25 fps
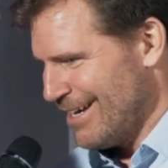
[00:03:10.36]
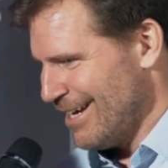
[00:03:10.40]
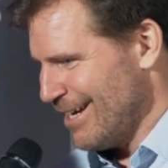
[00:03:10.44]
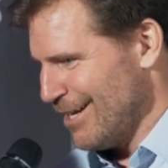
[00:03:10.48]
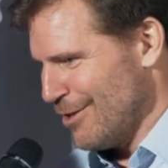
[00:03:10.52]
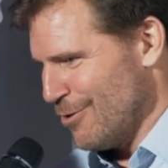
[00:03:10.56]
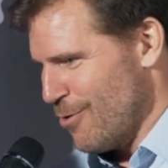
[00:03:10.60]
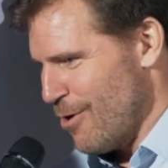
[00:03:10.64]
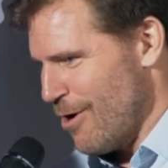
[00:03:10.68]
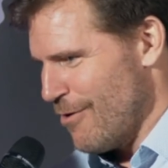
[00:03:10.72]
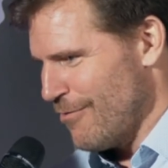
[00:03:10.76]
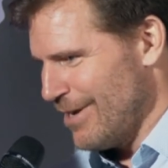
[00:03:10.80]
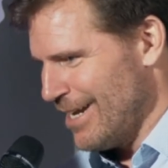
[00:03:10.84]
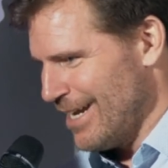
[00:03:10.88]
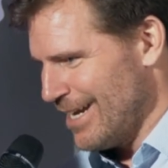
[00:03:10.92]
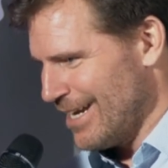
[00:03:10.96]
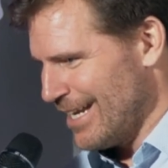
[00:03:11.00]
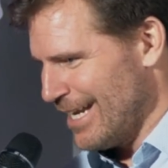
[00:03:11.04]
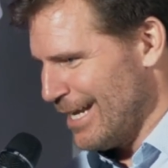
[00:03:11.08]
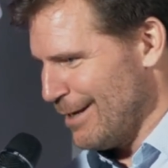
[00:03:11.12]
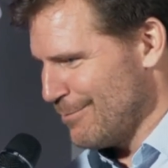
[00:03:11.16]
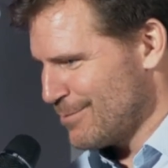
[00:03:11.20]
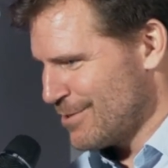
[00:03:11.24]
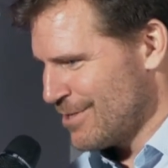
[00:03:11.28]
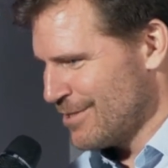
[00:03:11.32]
Norwegen
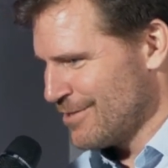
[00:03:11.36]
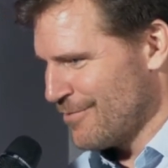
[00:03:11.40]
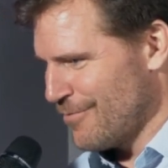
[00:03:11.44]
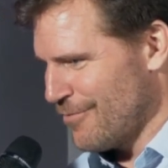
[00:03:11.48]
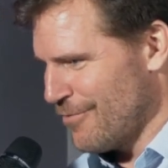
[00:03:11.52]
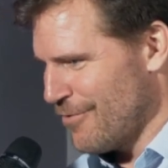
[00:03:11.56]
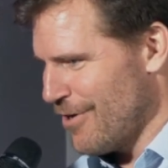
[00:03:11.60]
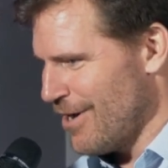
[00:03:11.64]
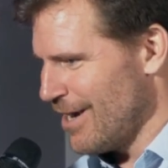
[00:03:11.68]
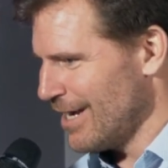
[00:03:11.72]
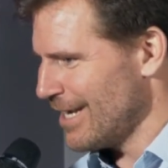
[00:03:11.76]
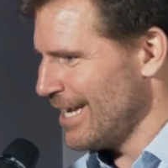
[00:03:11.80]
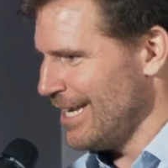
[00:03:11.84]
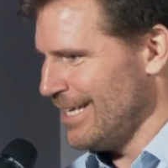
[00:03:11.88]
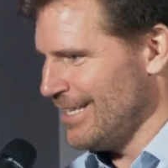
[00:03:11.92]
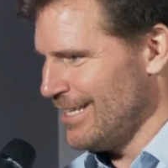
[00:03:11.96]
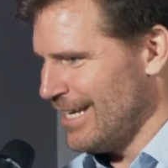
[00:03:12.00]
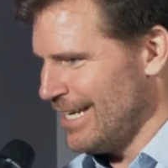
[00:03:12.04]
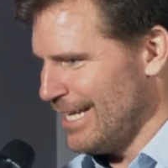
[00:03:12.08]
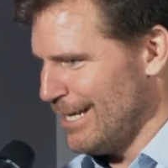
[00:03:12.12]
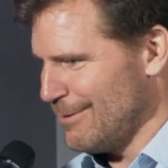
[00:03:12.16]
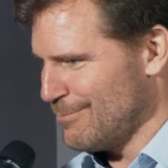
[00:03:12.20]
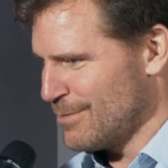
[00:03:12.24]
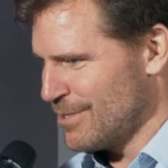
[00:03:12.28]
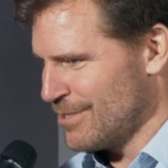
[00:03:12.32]
lebt uns vor, China
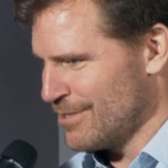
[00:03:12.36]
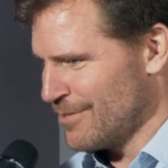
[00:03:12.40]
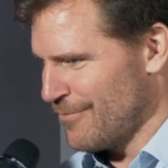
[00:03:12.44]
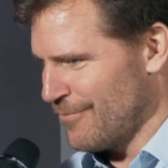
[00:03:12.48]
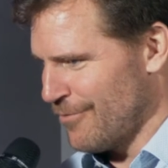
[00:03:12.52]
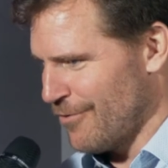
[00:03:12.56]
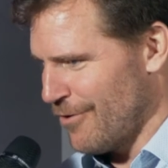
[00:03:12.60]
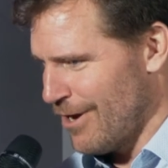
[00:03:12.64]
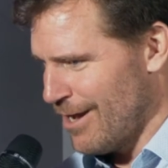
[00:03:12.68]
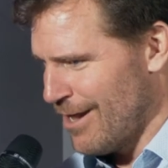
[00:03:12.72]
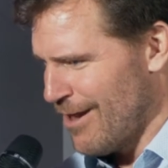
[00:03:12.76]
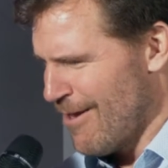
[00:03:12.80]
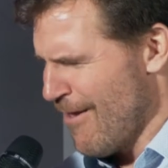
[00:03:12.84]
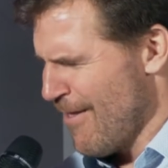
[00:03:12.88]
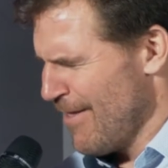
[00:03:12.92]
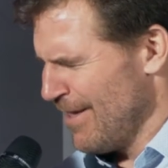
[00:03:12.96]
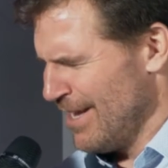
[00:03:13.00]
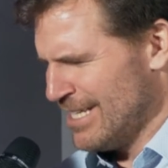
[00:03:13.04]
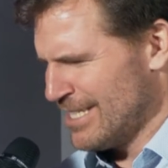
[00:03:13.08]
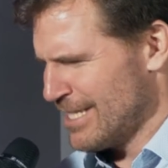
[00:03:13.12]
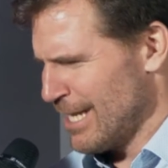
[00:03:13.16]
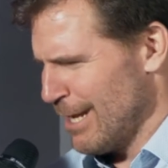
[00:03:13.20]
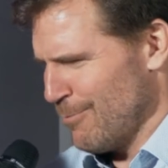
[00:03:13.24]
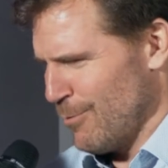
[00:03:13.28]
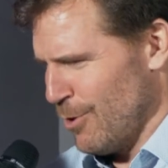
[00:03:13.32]
lebt uns vor.
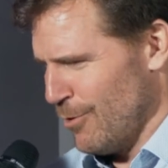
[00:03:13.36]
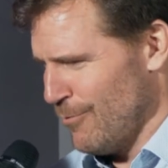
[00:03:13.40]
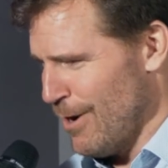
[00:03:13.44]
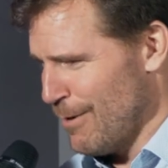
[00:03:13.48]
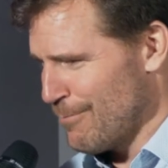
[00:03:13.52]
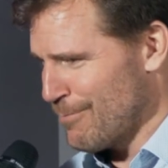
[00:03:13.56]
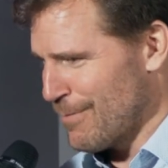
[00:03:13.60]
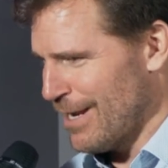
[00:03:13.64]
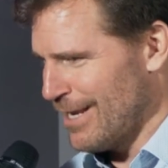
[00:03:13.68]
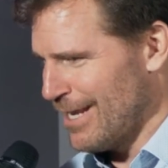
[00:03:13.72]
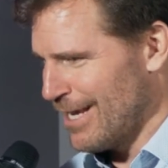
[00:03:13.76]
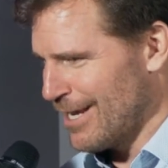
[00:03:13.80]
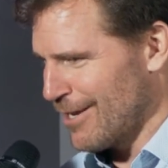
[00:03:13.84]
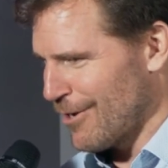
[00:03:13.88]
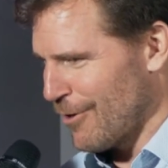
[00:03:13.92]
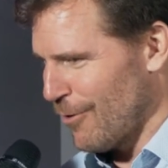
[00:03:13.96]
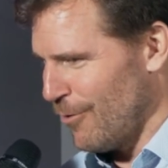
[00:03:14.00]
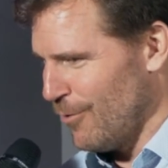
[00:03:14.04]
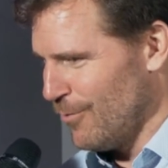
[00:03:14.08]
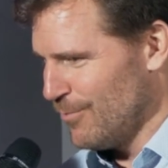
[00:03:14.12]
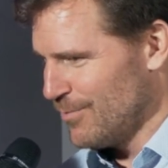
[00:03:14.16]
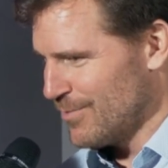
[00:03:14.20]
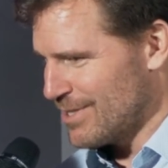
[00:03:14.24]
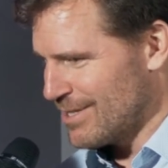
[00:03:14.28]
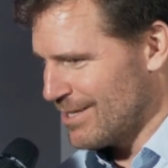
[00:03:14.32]
Es gibt überhaupt keinen
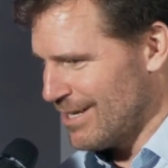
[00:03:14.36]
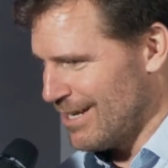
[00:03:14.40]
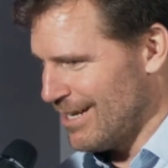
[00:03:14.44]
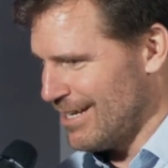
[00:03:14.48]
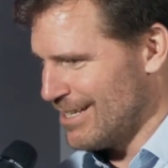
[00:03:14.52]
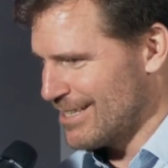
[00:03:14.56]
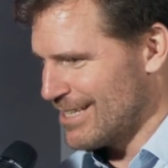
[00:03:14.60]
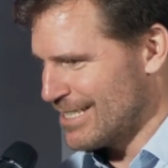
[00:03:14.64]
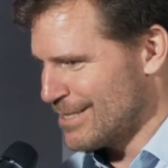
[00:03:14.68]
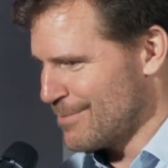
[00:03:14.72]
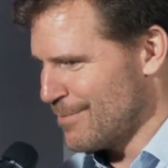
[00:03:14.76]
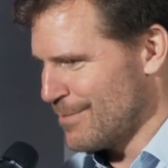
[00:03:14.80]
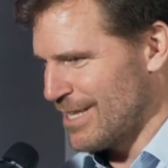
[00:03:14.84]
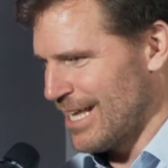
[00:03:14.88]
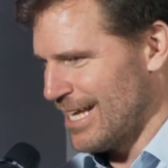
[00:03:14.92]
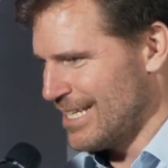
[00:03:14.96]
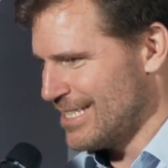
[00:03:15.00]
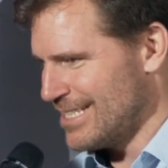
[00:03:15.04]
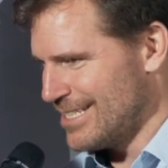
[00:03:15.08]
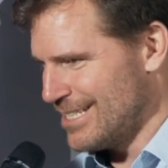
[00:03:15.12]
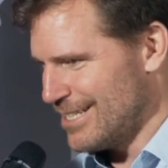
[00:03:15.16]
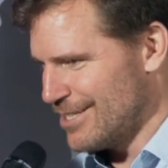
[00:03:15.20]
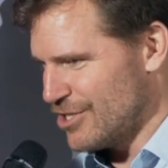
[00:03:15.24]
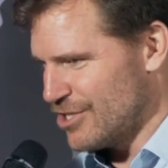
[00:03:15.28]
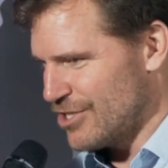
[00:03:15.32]
Grund, dass man
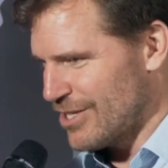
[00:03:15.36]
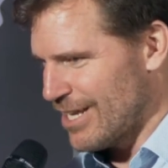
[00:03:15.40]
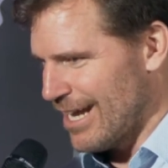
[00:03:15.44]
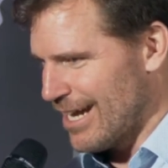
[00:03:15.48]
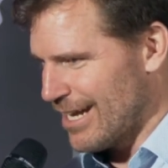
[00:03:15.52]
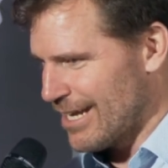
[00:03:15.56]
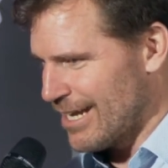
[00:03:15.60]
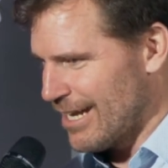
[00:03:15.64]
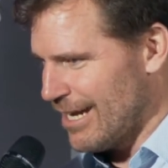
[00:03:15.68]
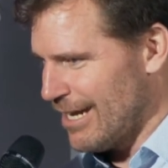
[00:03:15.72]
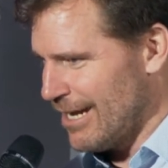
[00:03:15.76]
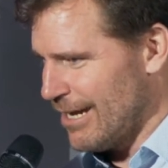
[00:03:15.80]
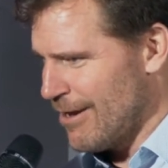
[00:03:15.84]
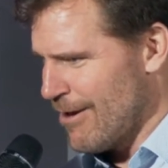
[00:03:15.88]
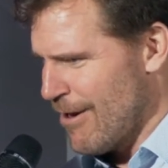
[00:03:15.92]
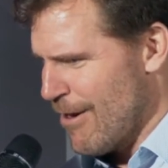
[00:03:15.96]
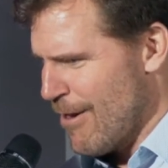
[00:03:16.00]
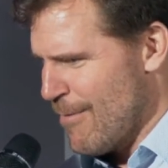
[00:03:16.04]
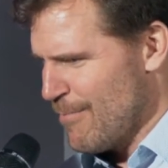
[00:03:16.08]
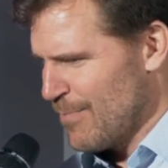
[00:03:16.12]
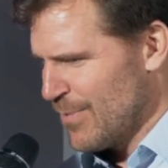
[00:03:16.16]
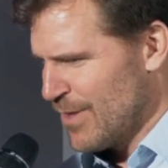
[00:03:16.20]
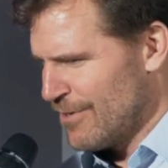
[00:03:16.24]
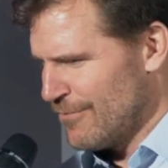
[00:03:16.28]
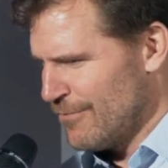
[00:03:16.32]
das nicht stärker
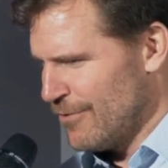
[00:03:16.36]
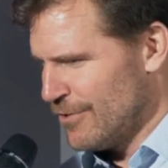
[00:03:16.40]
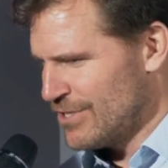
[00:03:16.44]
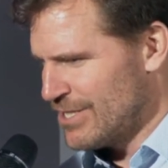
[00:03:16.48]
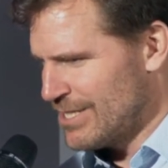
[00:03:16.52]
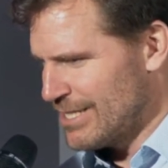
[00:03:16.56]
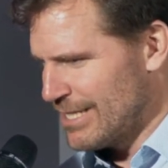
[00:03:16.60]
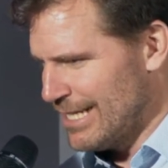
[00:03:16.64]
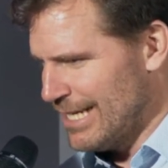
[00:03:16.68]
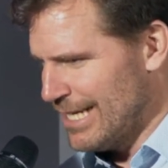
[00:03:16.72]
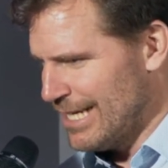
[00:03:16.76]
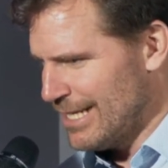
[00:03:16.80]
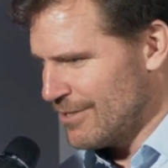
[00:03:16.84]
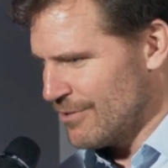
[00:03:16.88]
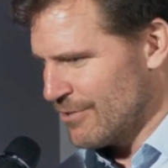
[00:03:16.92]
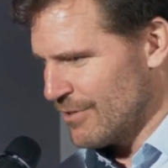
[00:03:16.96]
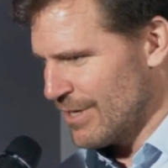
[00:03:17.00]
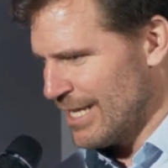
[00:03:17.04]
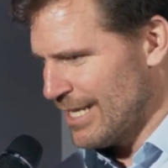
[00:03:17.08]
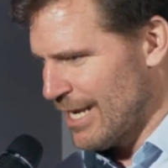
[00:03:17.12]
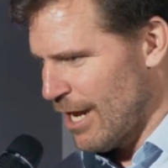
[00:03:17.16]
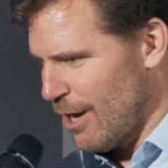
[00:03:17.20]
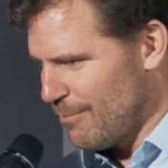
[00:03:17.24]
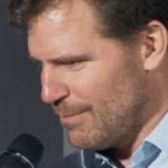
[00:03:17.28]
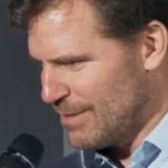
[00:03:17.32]
forciert und
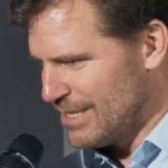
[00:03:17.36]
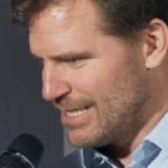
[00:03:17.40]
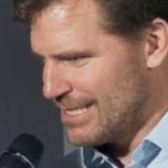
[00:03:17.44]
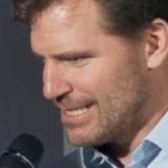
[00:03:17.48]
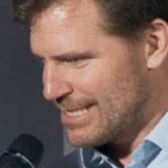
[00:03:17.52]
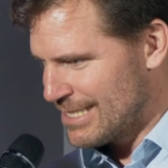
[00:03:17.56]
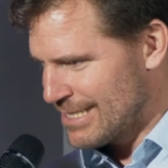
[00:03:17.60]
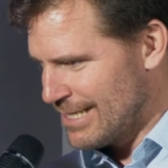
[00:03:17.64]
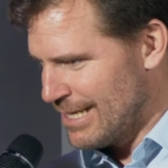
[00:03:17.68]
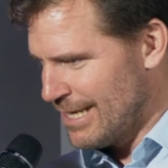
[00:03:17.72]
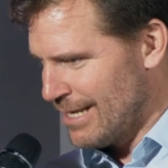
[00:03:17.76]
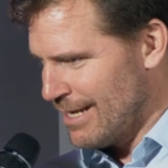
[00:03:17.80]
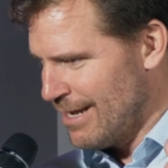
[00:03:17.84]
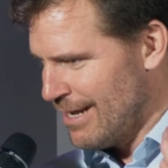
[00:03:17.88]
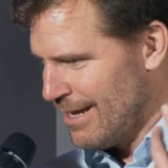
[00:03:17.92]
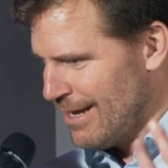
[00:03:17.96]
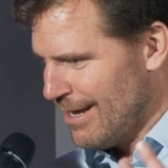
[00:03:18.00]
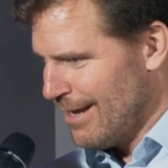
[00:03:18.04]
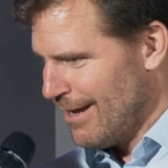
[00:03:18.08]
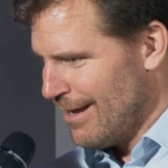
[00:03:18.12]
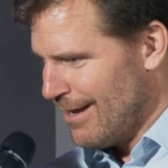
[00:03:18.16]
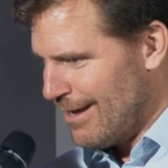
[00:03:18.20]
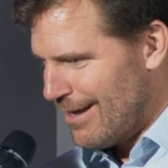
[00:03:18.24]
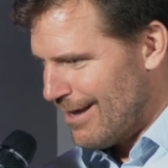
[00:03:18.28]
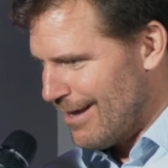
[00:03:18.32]
genau mit, diesen,
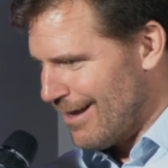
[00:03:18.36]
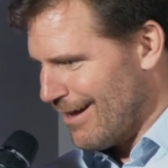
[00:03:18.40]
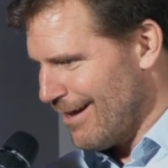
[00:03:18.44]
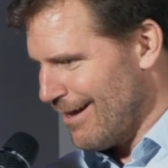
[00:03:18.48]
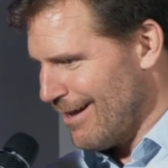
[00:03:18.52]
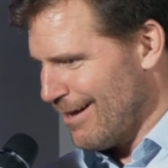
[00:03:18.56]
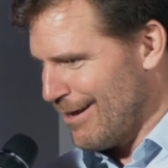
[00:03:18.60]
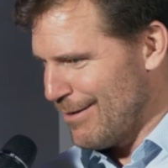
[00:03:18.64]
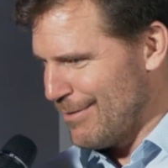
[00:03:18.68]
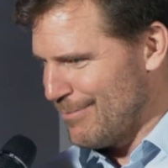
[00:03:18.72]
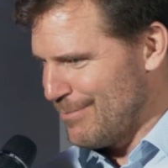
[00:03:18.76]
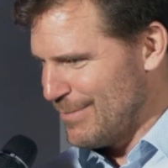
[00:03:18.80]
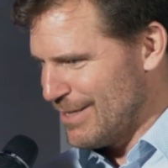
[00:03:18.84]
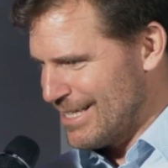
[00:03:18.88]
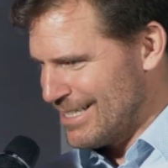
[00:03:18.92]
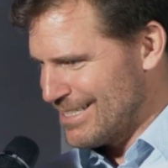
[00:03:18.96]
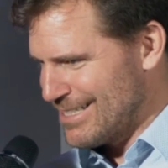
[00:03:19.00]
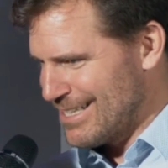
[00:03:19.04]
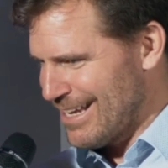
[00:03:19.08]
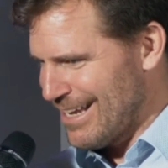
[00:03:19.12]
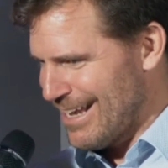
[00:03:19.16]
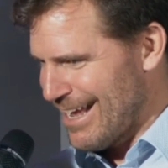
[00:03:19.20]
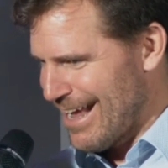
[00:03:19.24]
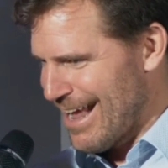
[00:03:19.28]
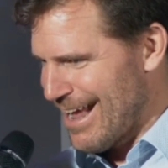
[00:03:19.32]
äh, mit
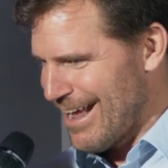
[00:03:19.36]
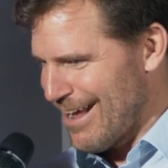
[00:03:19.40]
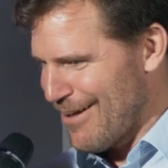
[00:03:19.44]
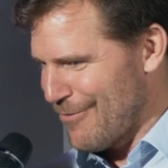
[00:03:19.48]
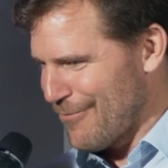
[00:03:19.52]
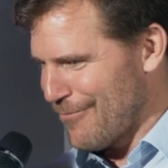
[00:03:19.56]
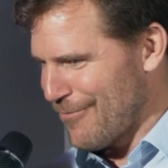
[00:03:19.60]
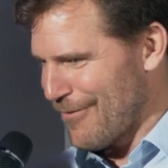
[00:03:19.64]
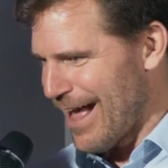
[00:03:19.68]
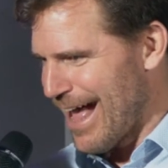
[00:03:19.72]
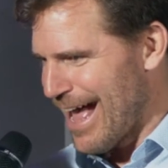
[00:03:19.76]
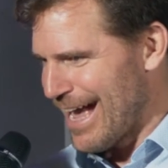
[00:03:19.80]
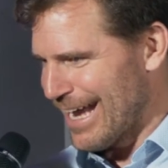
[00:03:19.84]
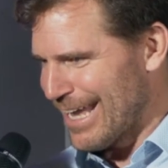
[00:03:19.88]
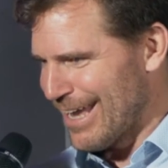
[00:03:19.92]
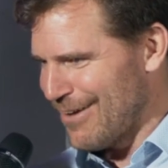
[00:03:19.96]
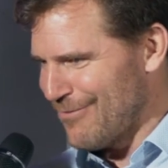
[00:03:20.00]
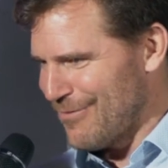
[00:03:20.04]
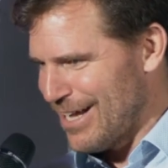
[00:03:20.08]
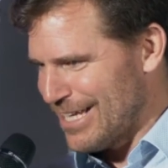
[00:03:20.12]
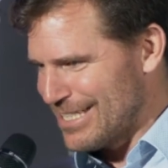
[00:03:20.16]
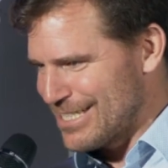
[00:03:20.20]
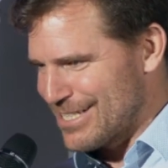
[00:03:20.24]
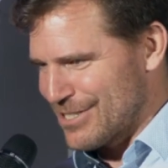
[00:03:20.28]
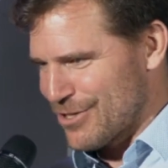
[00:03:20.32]
dieser Frage,
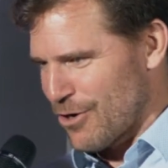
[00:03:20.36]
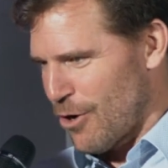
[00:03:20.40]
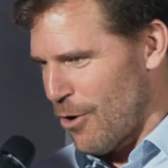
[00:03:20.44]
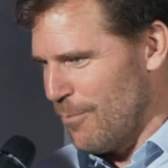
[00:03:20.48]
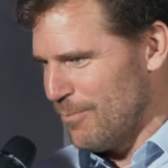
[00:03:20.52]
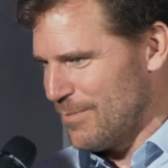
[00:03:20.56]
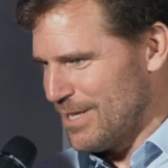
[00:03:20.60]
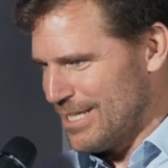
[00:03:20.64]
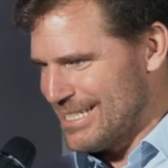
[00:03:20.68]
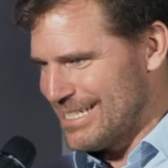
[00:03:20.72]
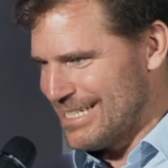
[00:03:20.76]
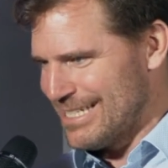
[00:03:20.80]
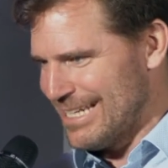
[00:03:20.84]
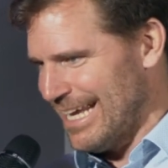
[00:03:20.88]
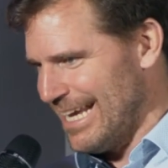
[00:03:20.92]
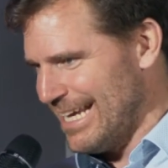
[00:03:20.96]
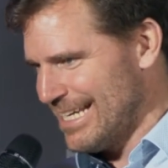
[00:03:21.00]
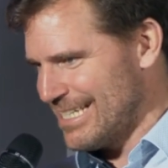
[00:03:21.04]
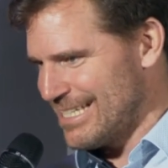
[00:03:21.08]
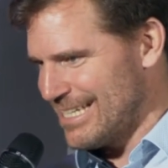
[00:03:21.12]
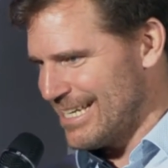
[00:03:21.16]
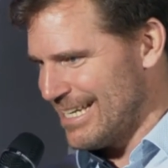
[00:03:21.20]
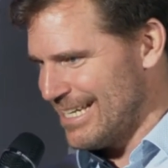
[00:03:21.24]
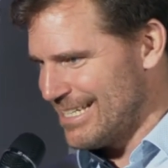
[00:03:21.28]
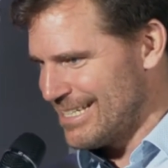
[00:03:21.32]
was kommt als
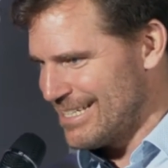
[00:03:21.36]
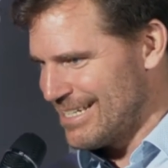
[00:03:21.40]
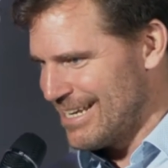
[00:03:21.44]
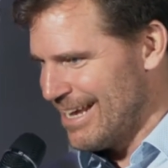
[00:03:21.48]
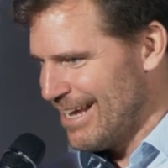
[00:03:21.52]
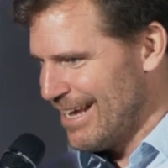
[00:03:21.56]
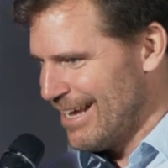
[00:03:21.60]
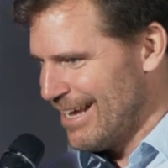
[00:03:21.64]
nächstes,